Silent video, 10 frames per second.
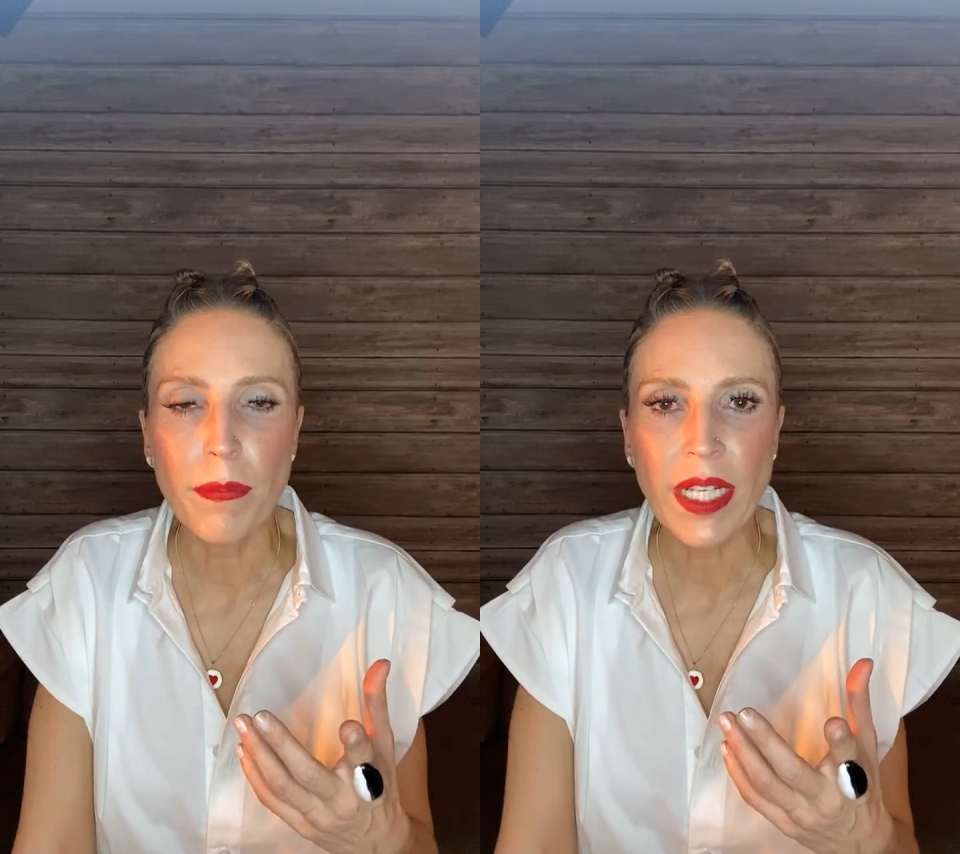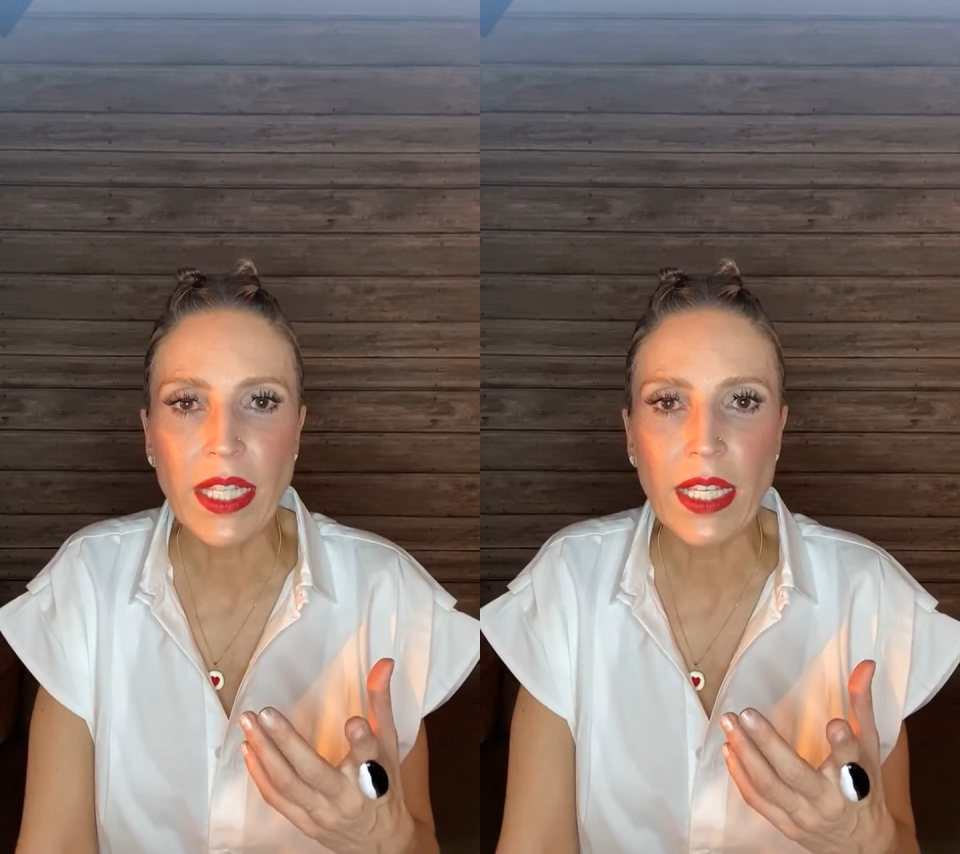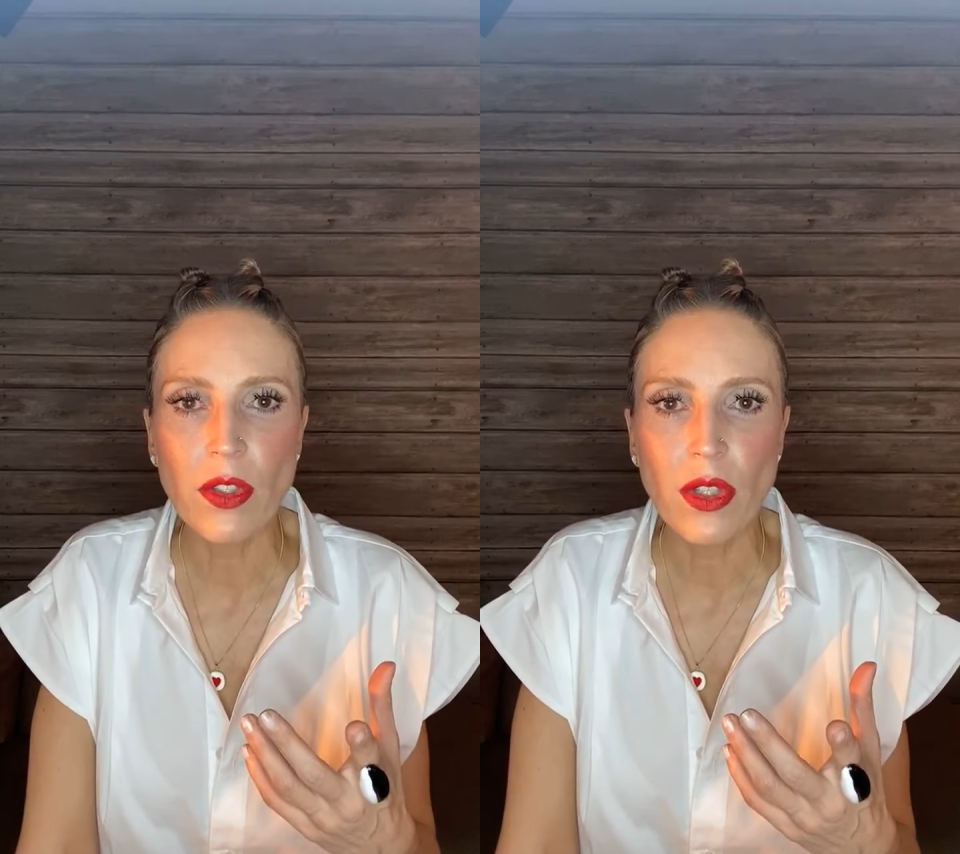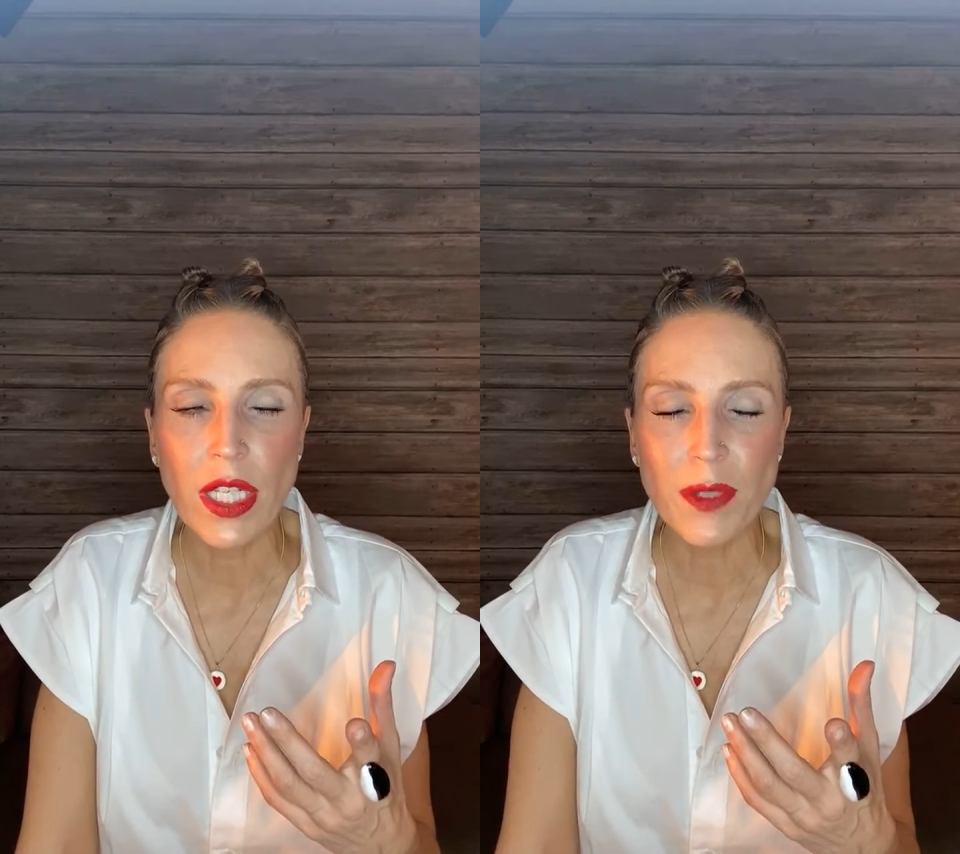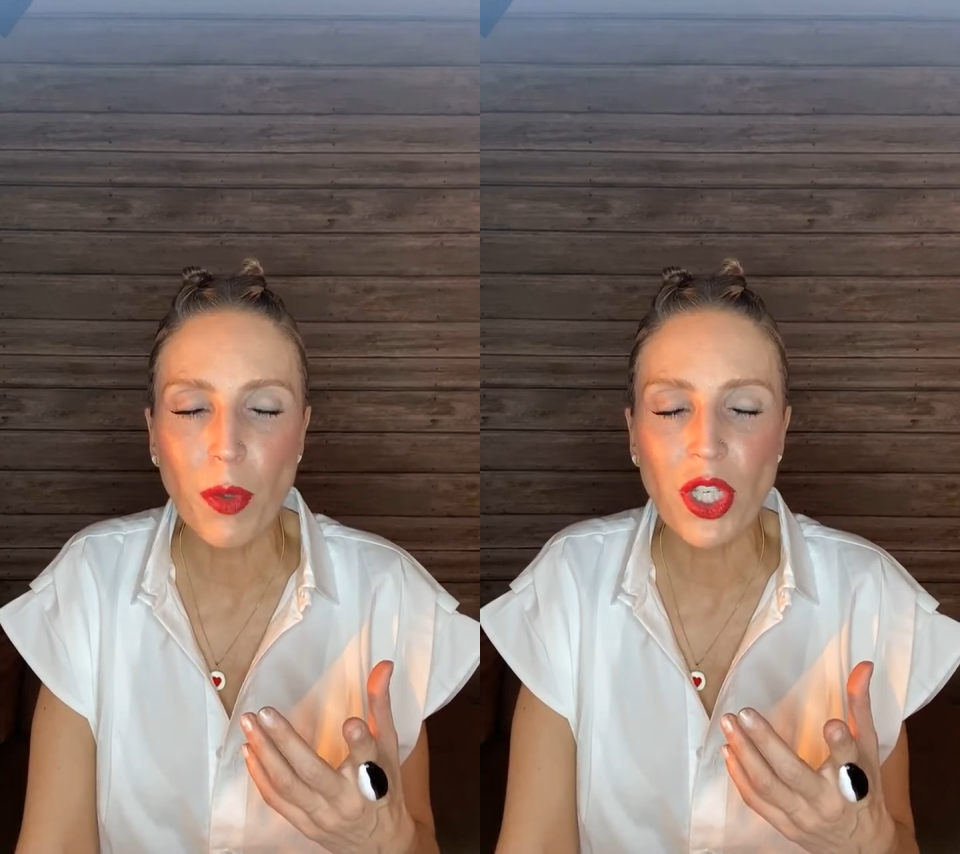
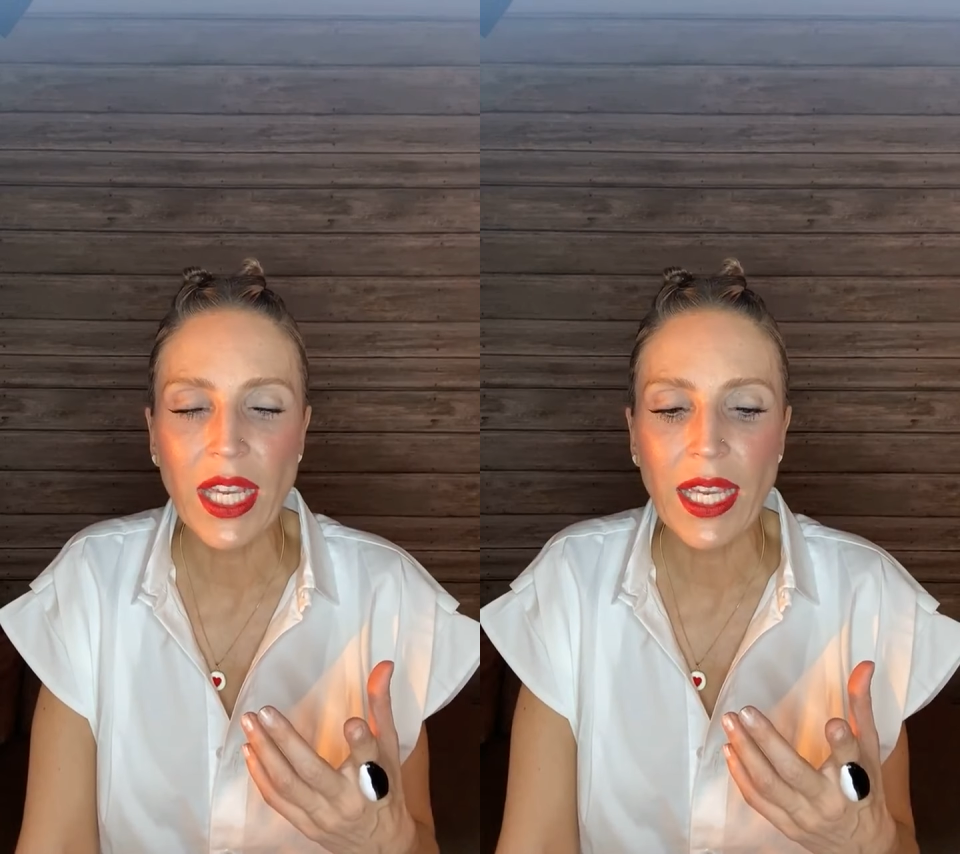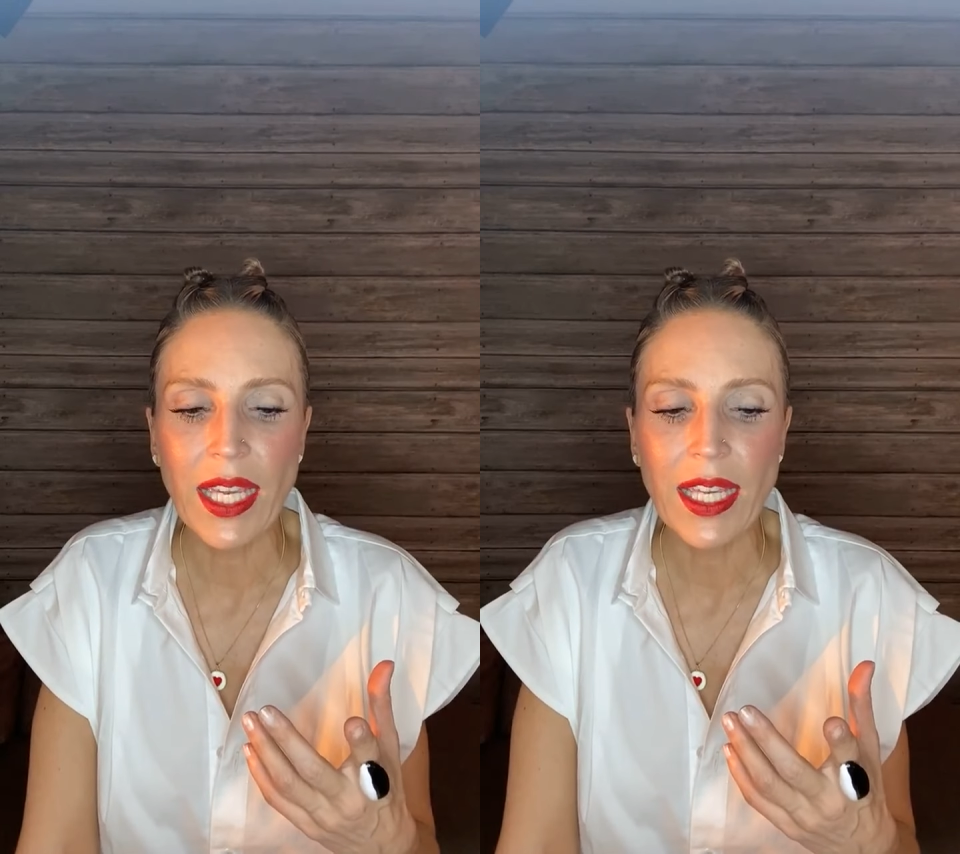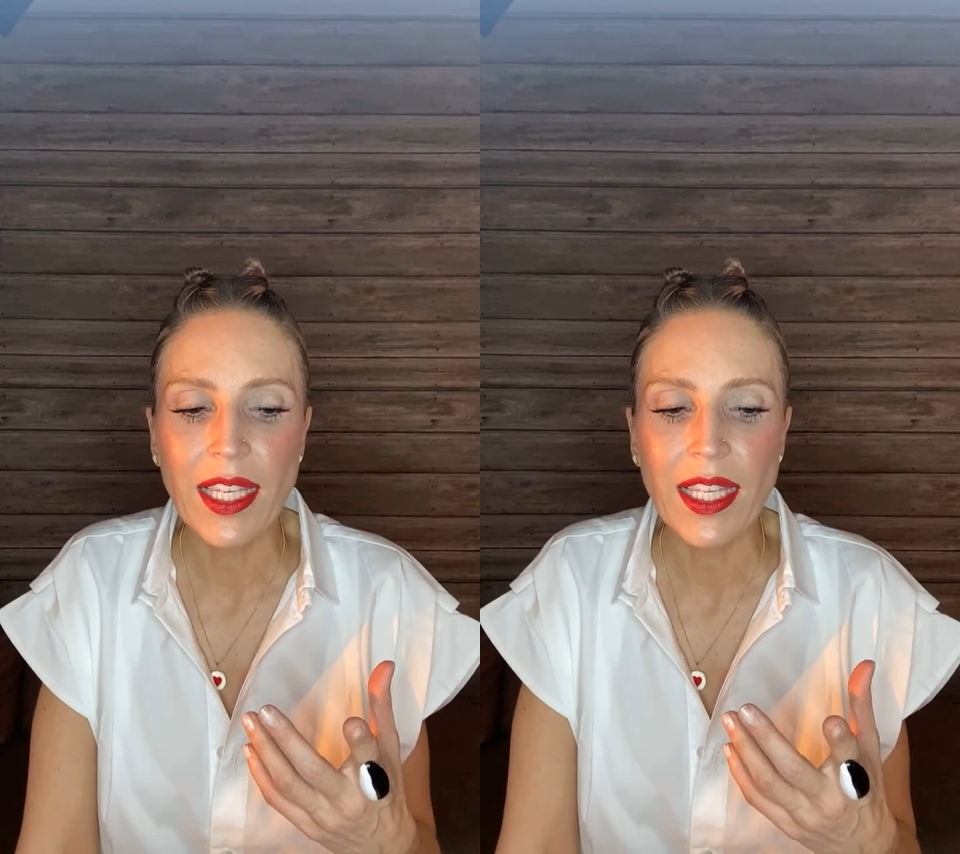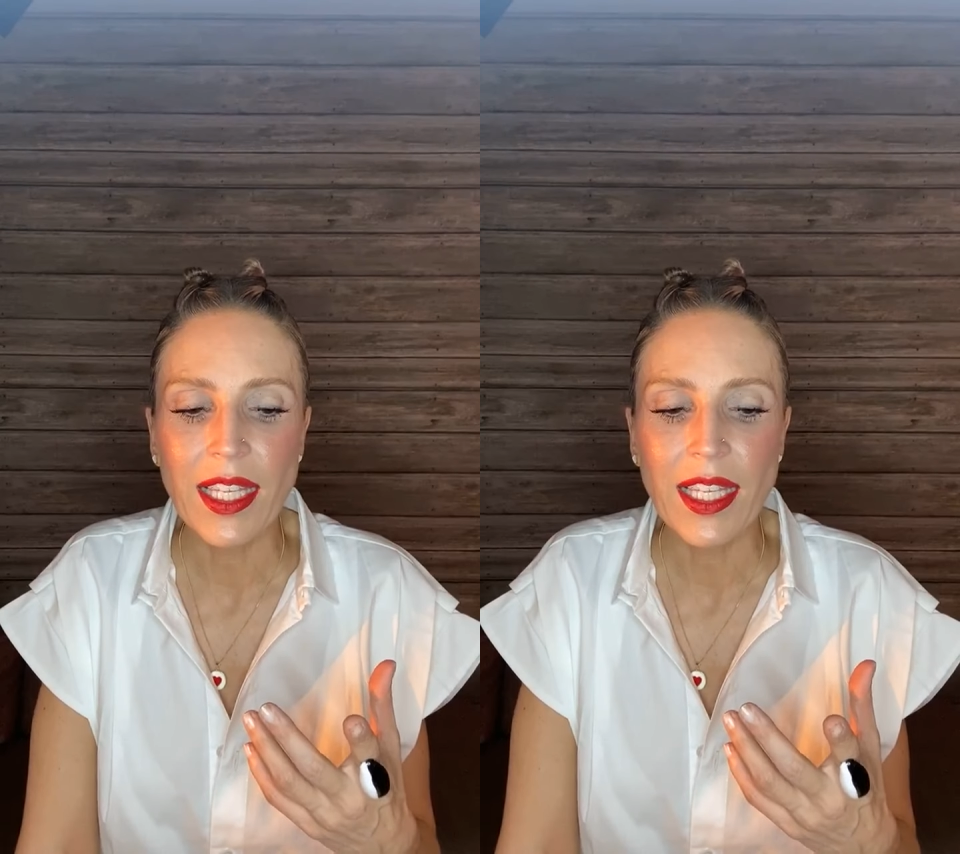compartiendo es porque